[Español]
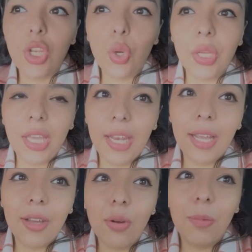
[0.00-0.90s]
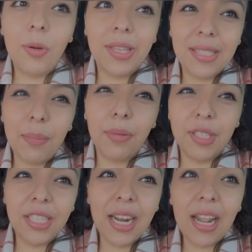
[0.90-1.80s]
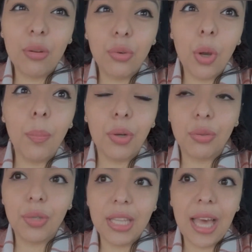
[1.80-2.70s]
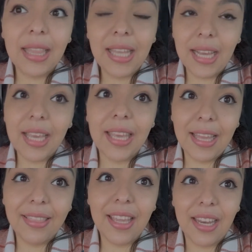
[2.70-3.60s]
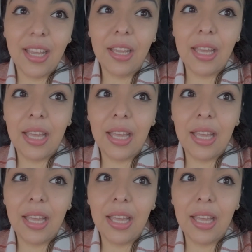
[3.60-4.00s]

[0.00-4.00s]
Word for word: no quiere como desaprovechar alguna oportunidad ya que ya tiene eh,